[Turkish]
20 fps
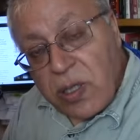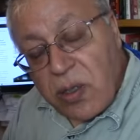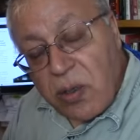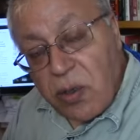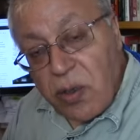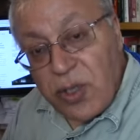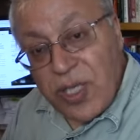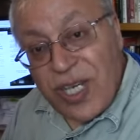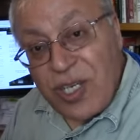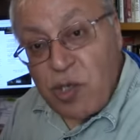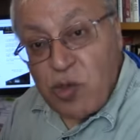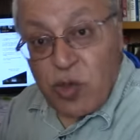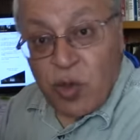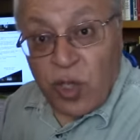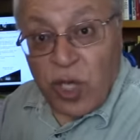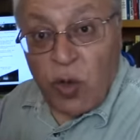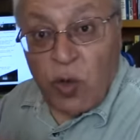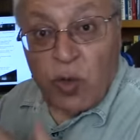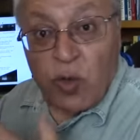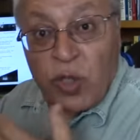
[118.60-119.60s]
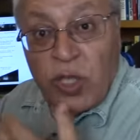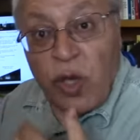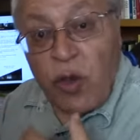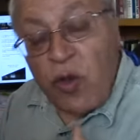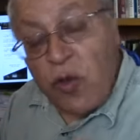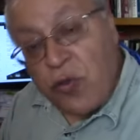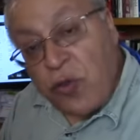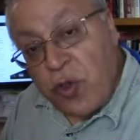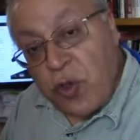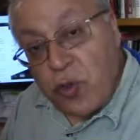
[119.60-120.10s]
Ondan sonra onu da
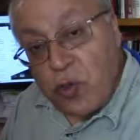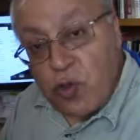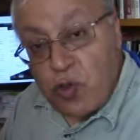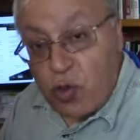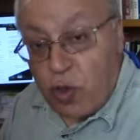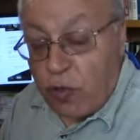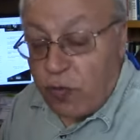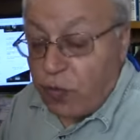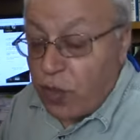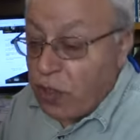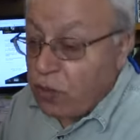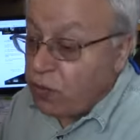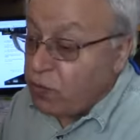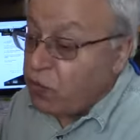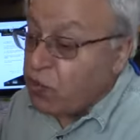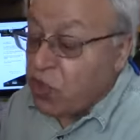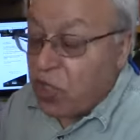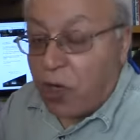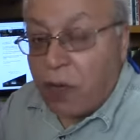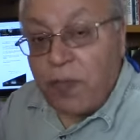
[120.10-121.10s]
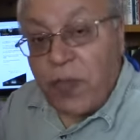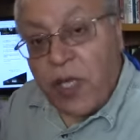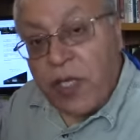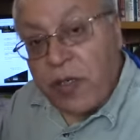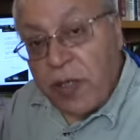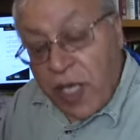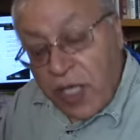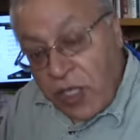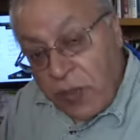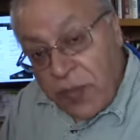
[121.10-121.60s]
övüyorsun efendim
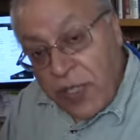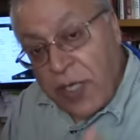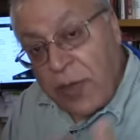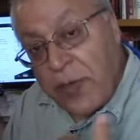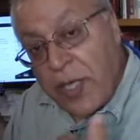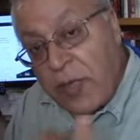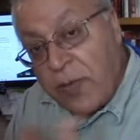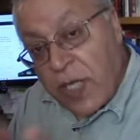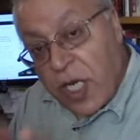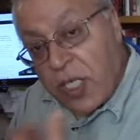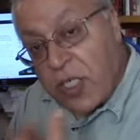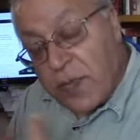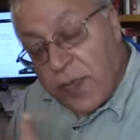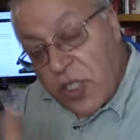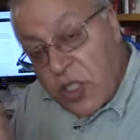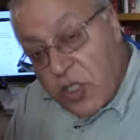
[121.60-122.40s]
cevapları. Hadi bir de benim karşıma